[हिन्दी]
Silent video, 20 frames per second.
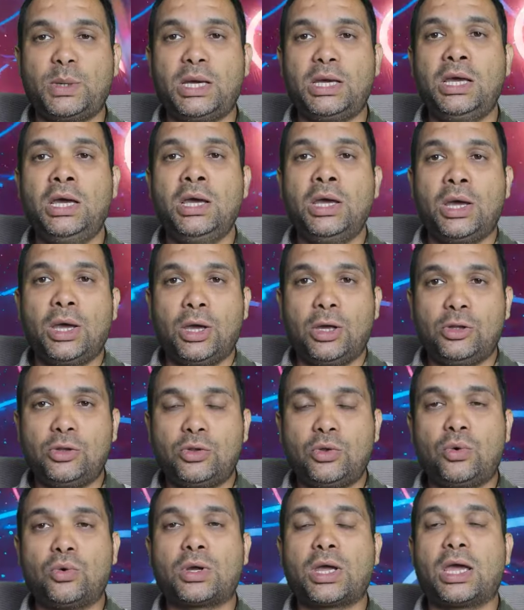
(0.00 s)
में
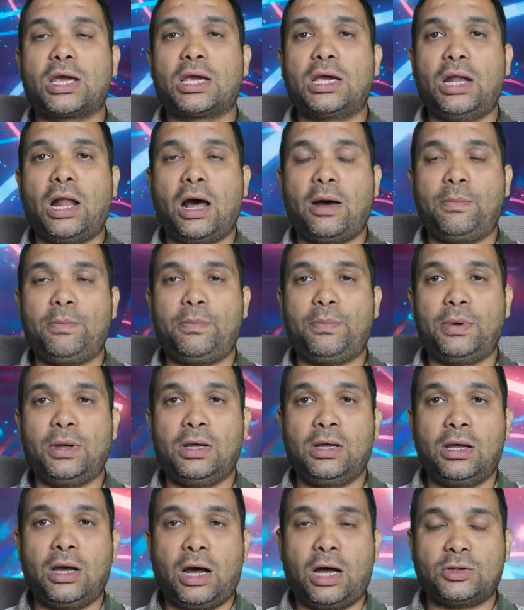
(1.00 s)
हिंदुओं के
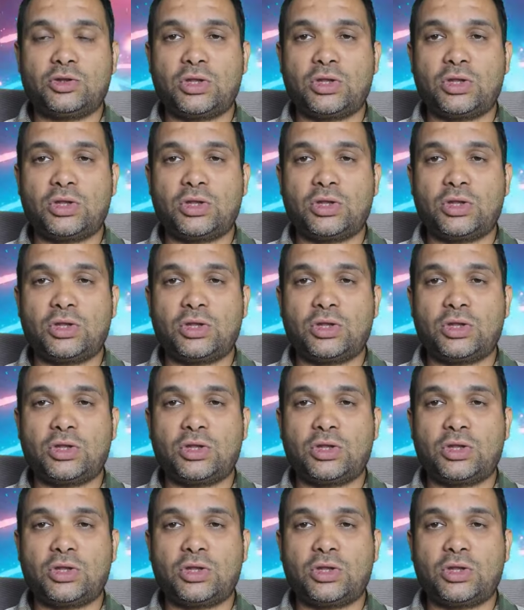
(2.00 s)
खिलाफ